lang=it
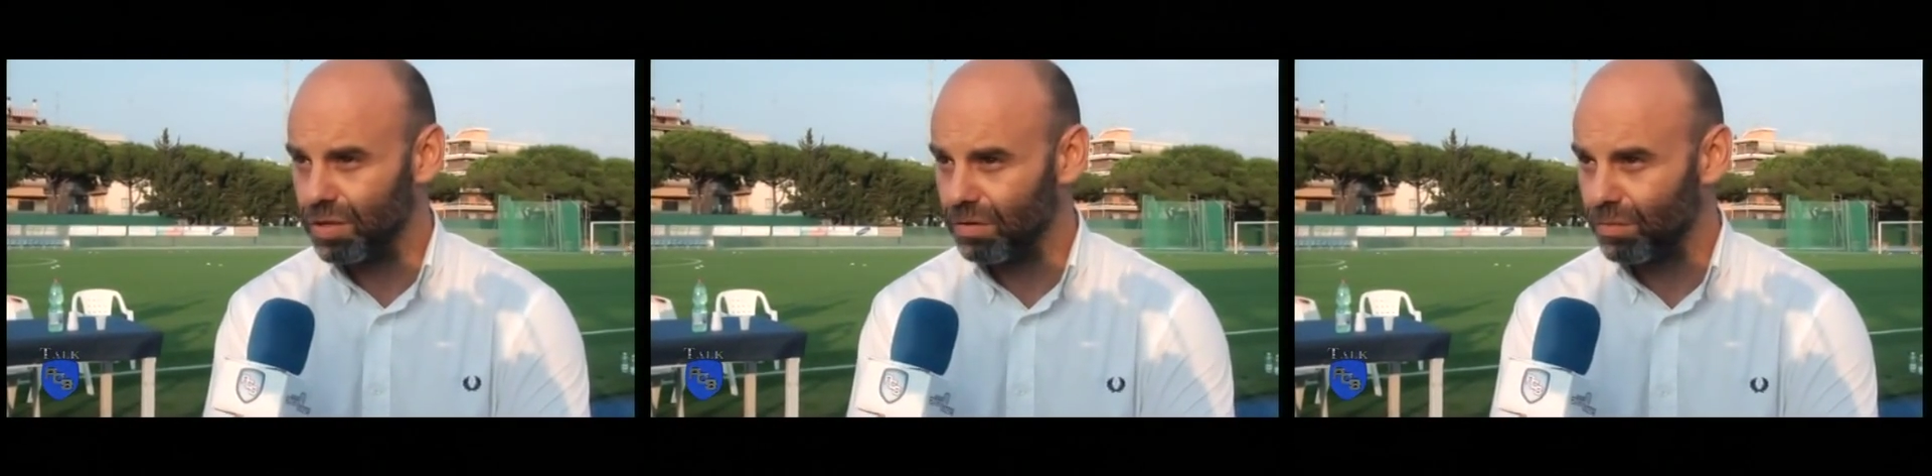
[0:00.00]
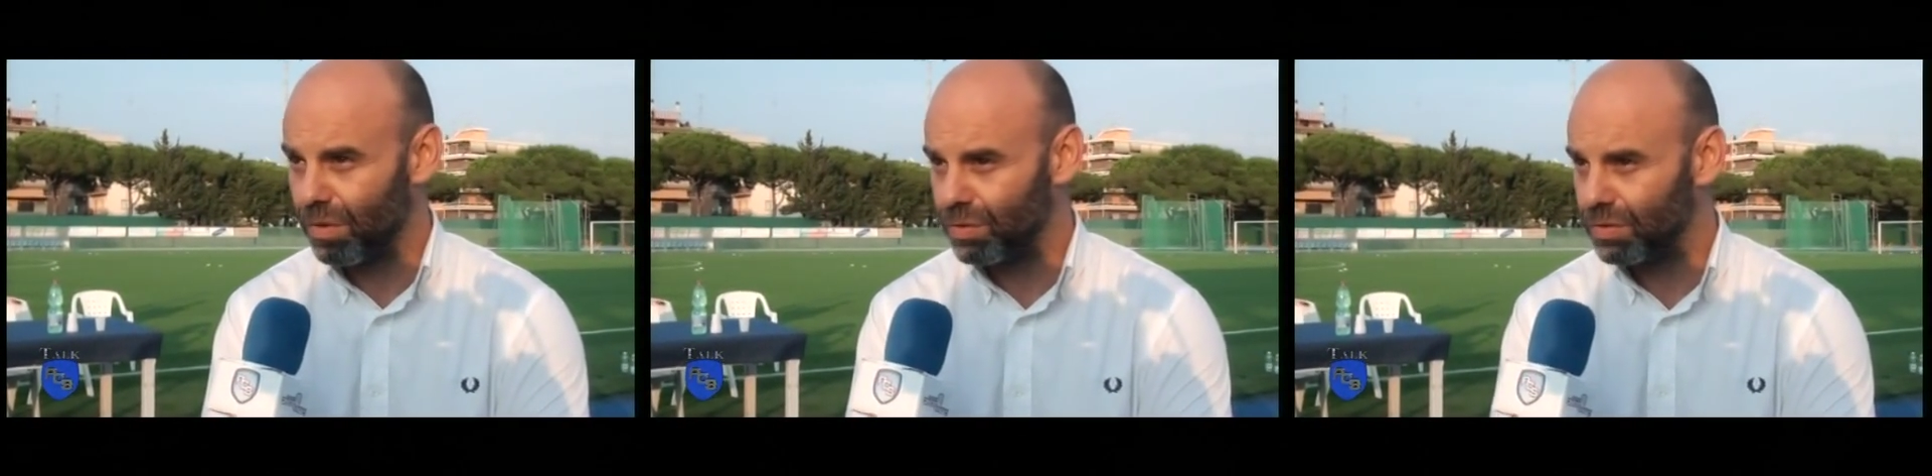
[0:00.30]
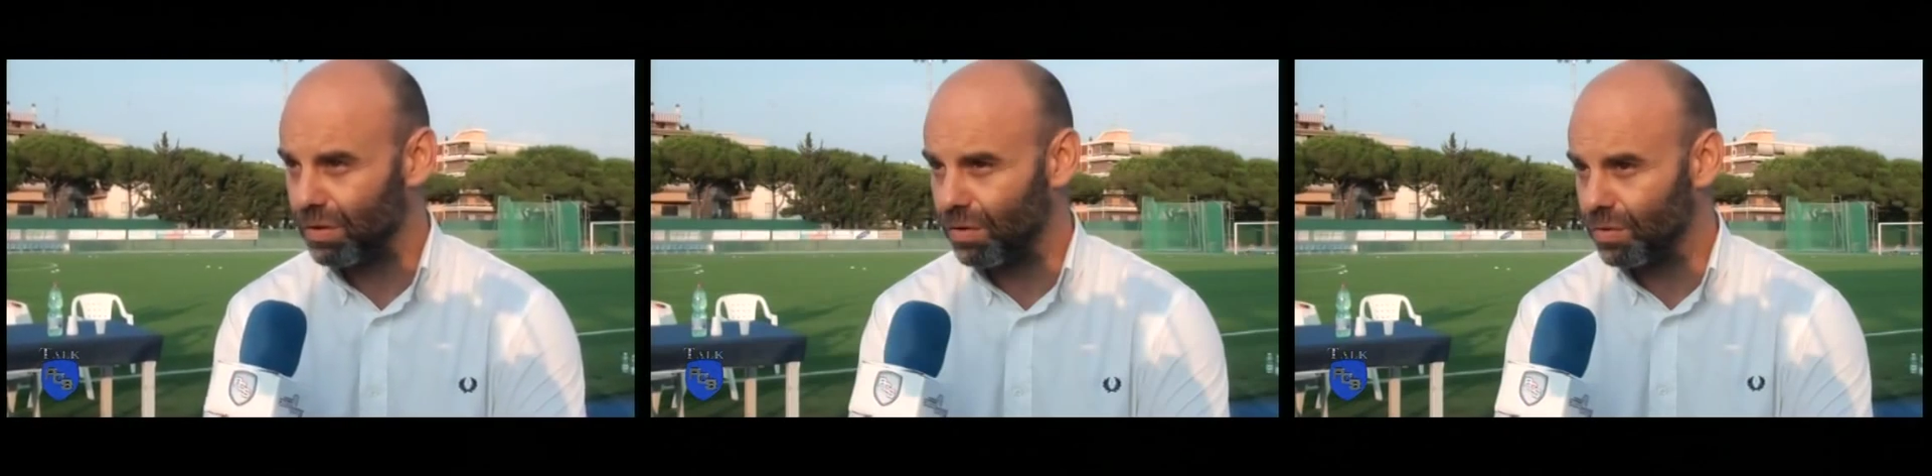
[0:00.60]
c'è un nuovo
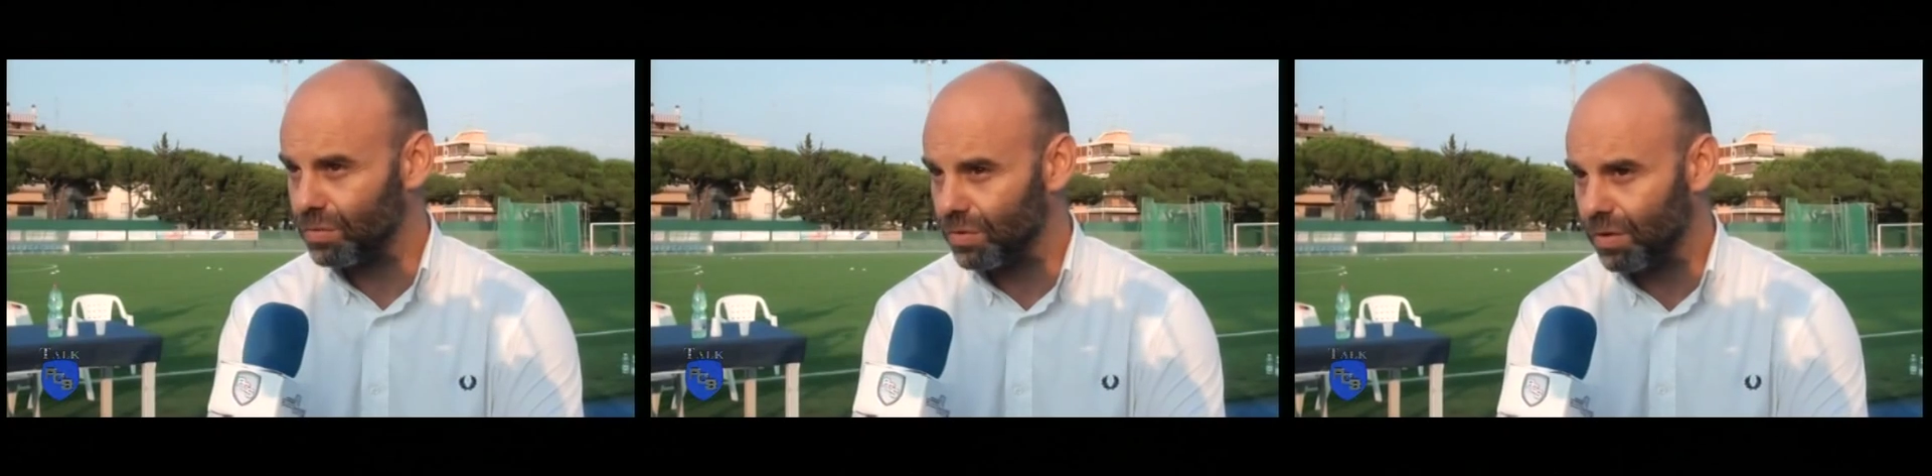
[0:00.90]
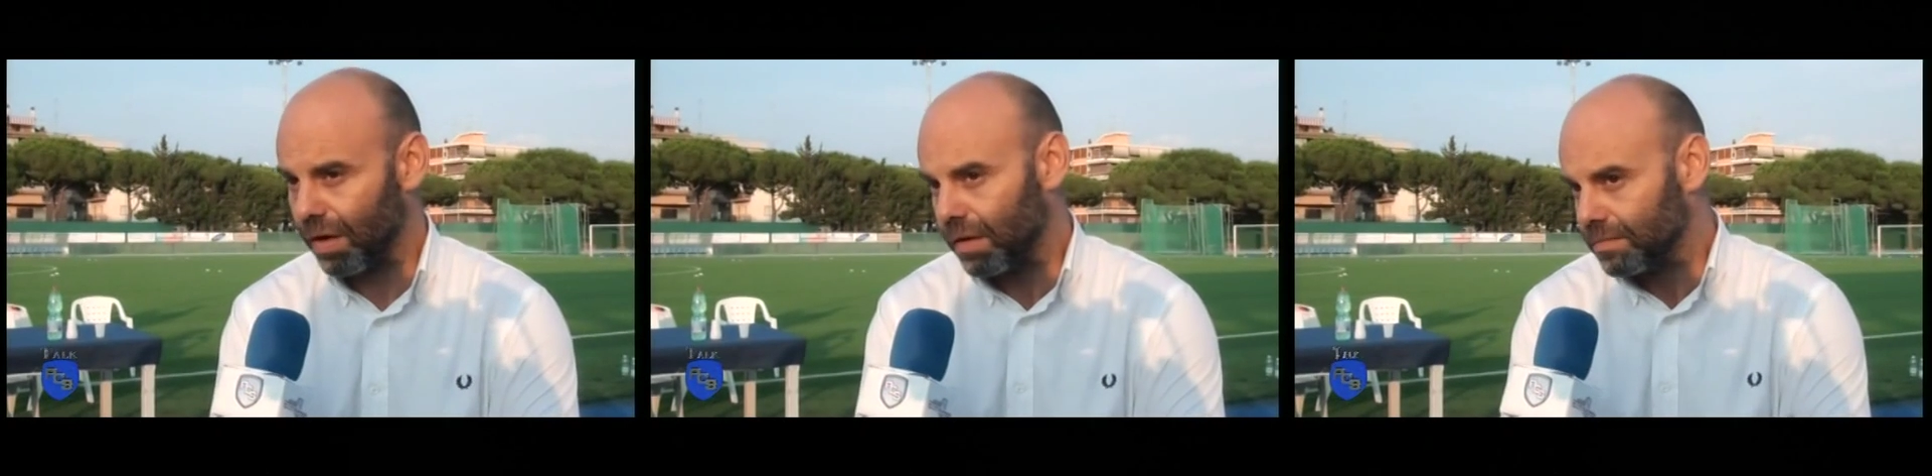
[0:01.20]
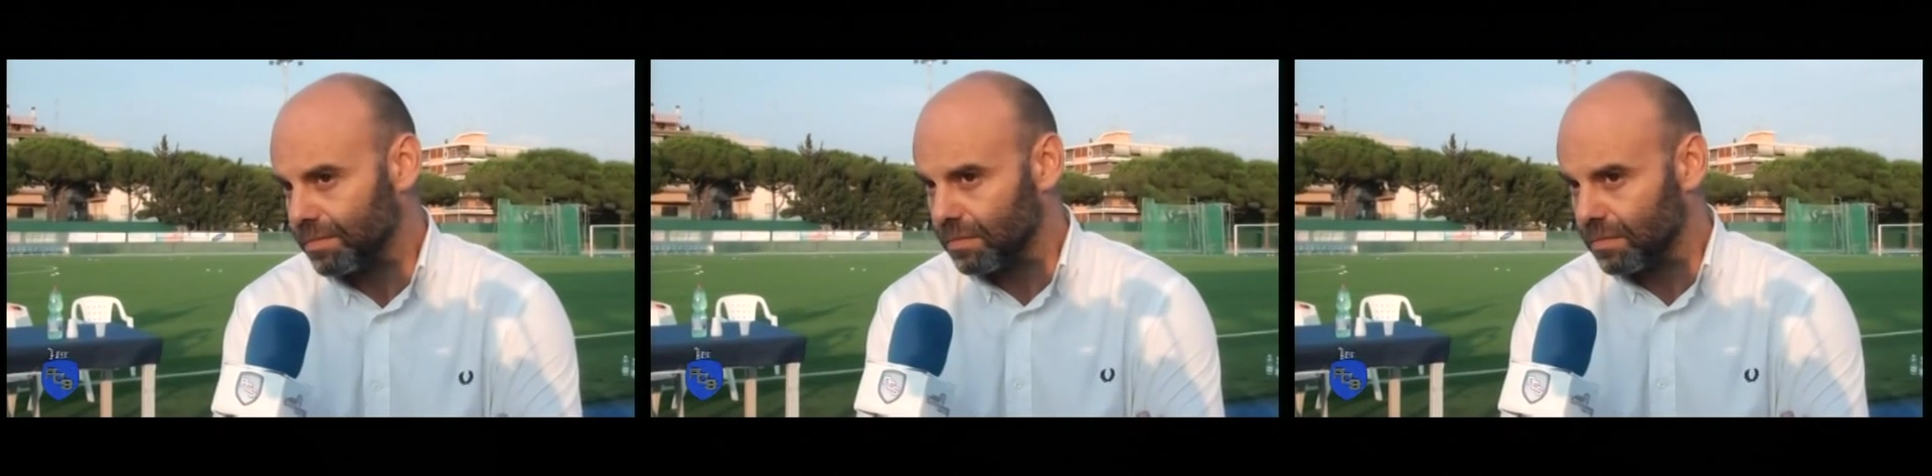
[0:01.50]
interlocutore